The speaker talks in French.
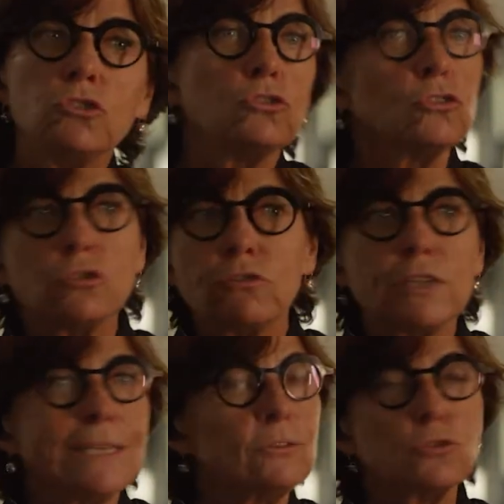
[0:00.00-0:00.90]
je, je,
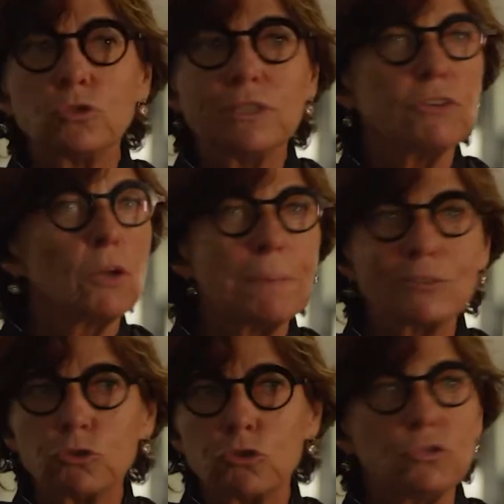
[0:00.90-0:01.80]
fais des choses différentes
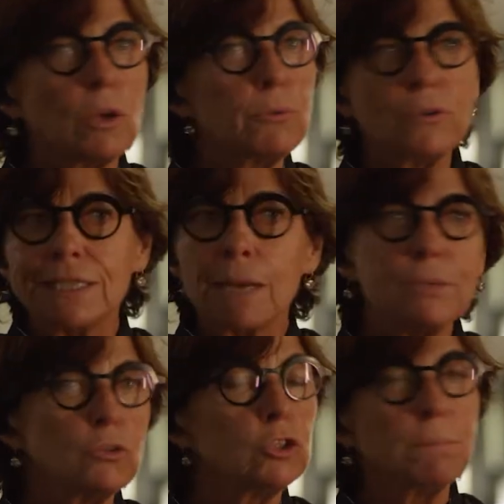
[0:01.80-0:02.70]
parce que je suis un peu
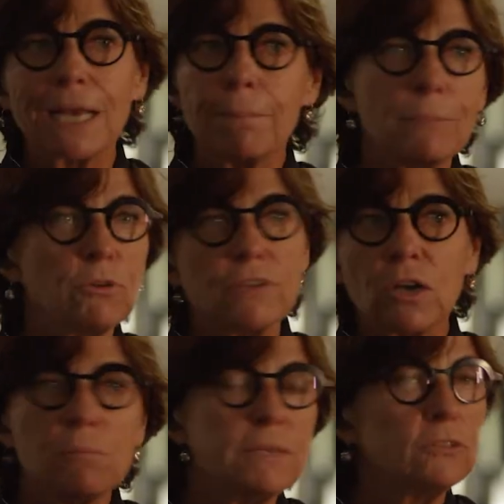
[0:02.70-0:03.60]
handicapée ou je ne suis pas capable de
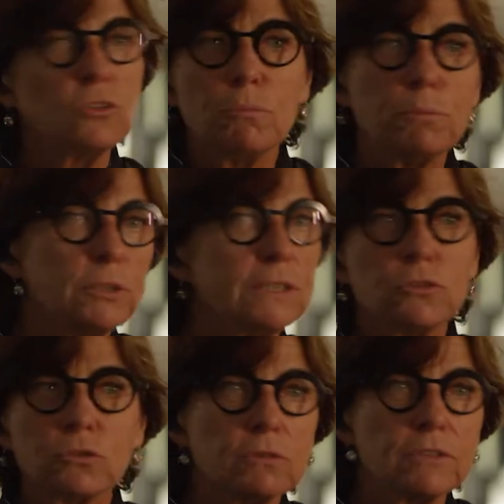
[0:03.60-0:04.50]
faire comme les hommes ou
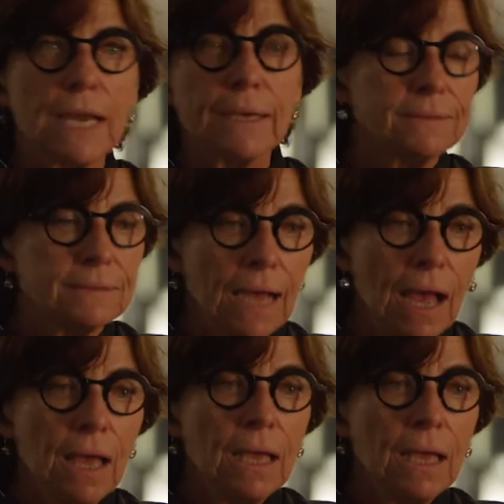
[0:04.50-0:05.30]
peut-être que voilà, etc